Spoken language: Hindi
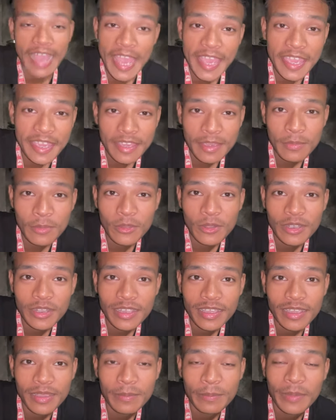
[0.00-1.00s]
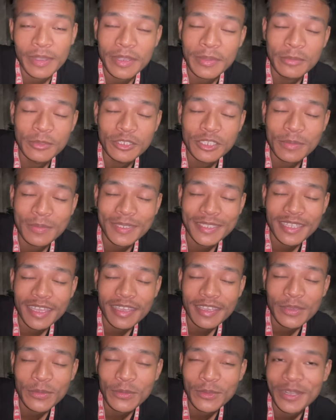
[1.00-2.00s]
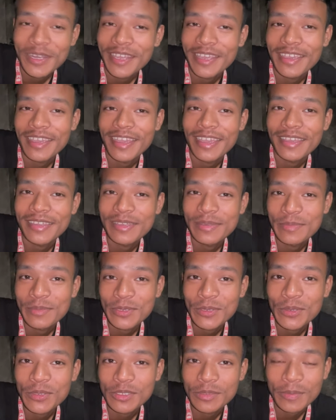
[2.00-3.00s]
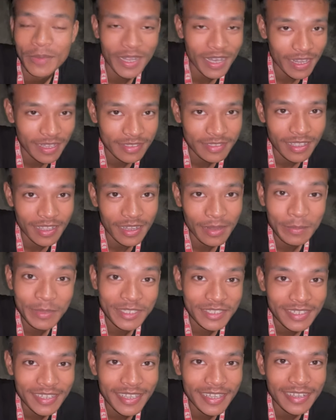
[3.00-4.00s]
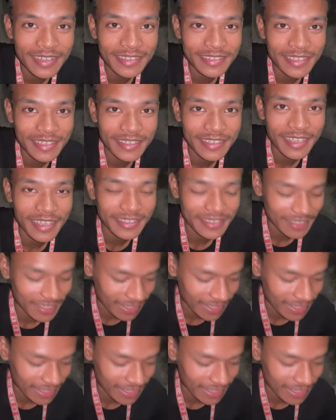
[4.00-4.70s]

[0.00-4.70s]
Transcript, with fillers: खाएगी बोल रही है बट मुझे पता है कि वो नहीं खाएगी बिकॉज प्रकाश दा ने मछली खरीद के दिया इसके